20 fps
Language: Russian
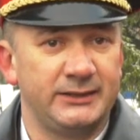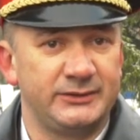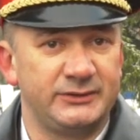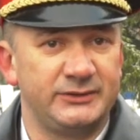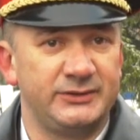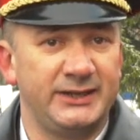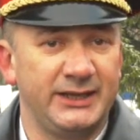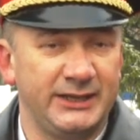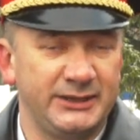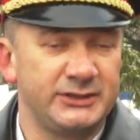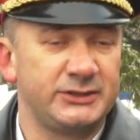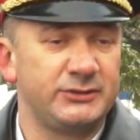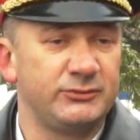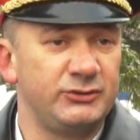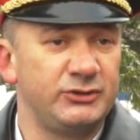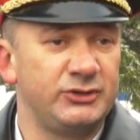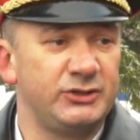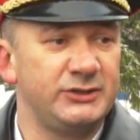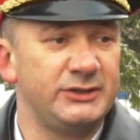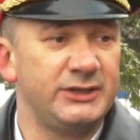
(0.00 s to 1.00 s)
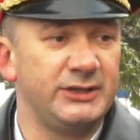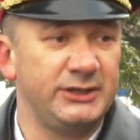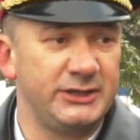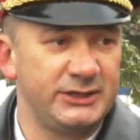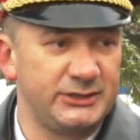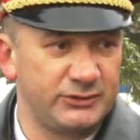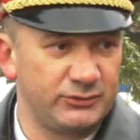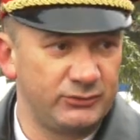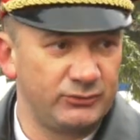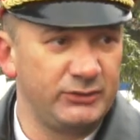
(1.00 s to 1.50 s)
Да, на сегодняшний день
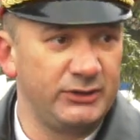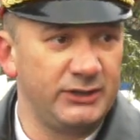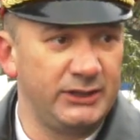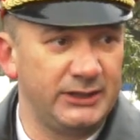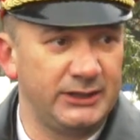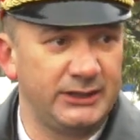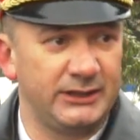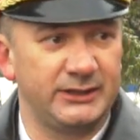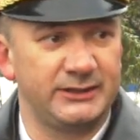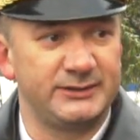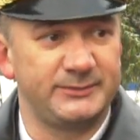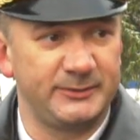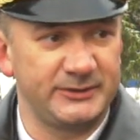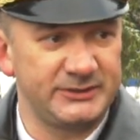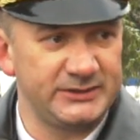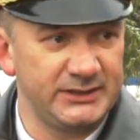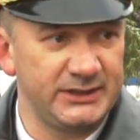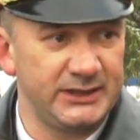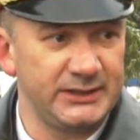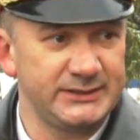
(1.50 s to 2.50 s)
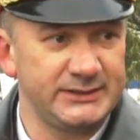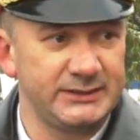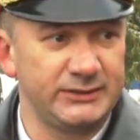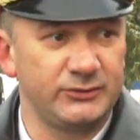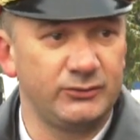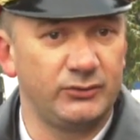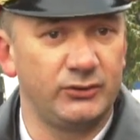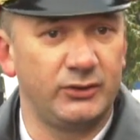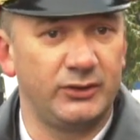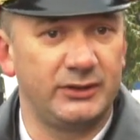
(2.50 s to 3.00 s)
есть и другие спецназы,
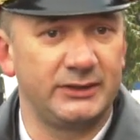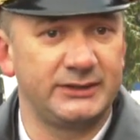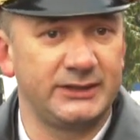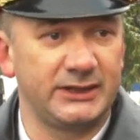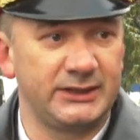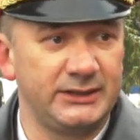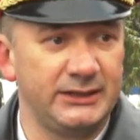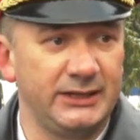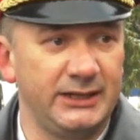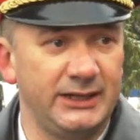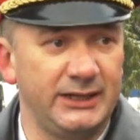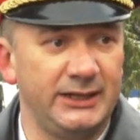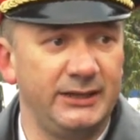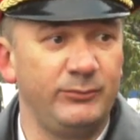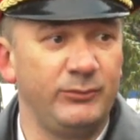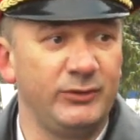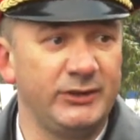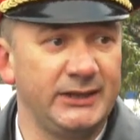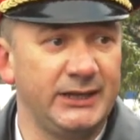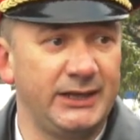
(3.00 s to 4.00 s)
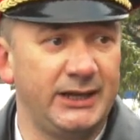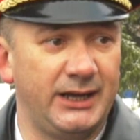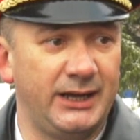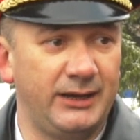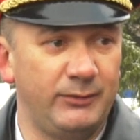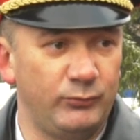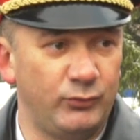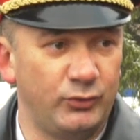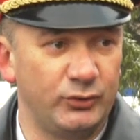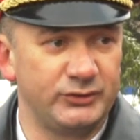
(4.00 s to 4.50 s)
но тогда именно
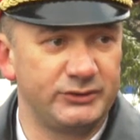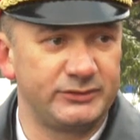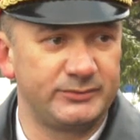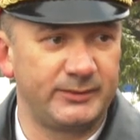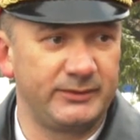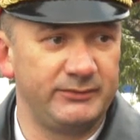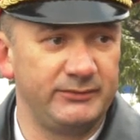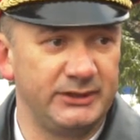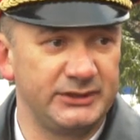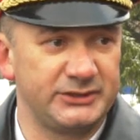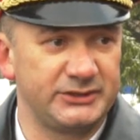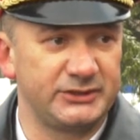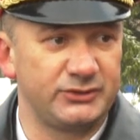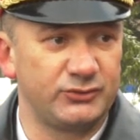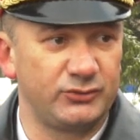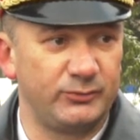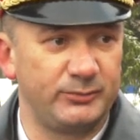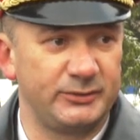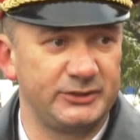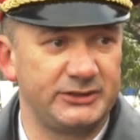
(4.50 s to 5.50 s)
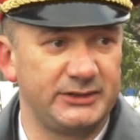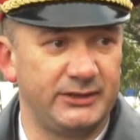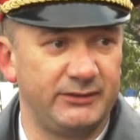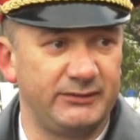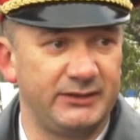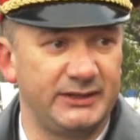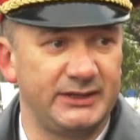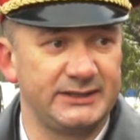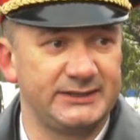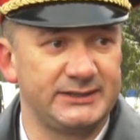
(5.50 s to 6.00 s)
ОМОН справлялся с той
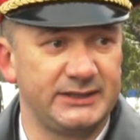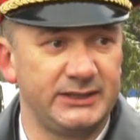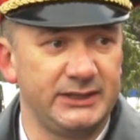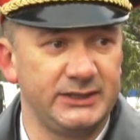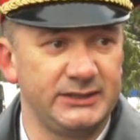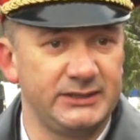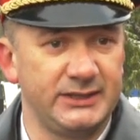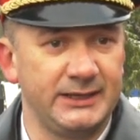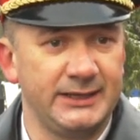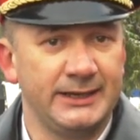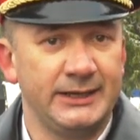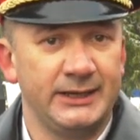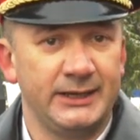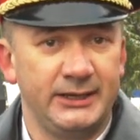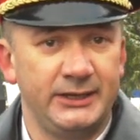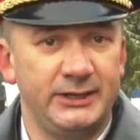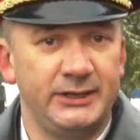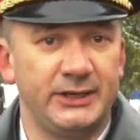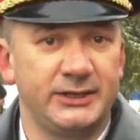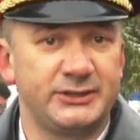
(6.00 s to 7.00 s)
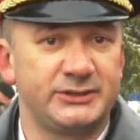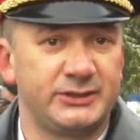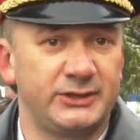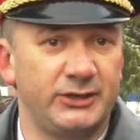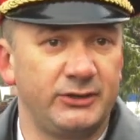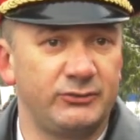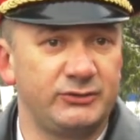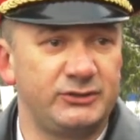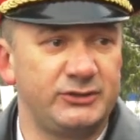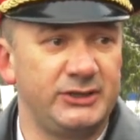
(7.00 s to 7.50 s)
поставленной задачей. И я
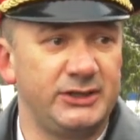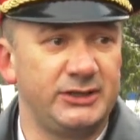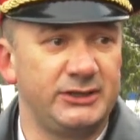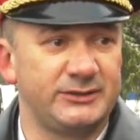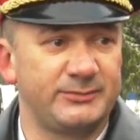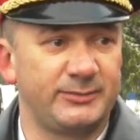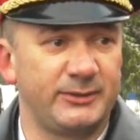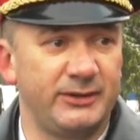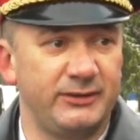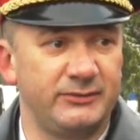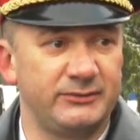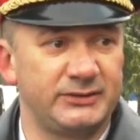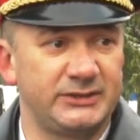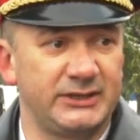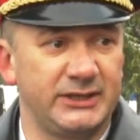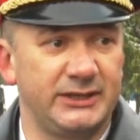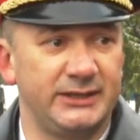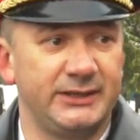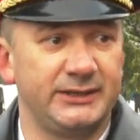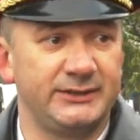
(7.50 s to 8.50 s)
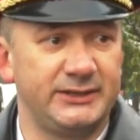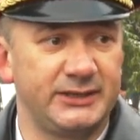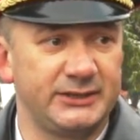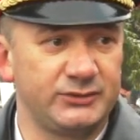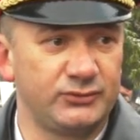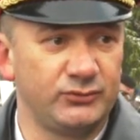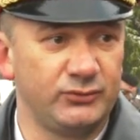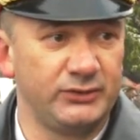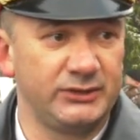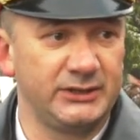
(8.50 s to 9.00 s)
считаю, он с ней справился
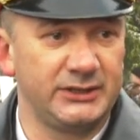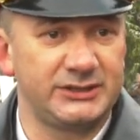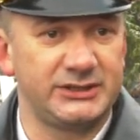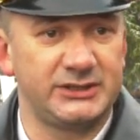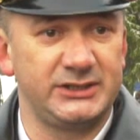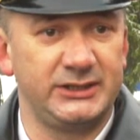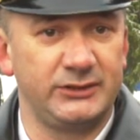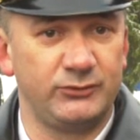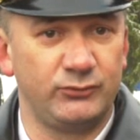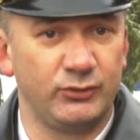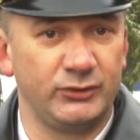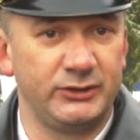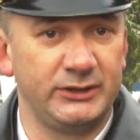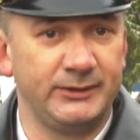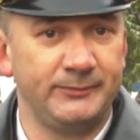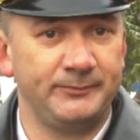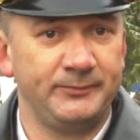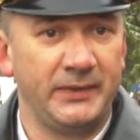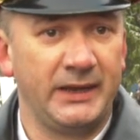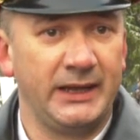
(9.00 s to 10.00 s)
достойно. Шли годы.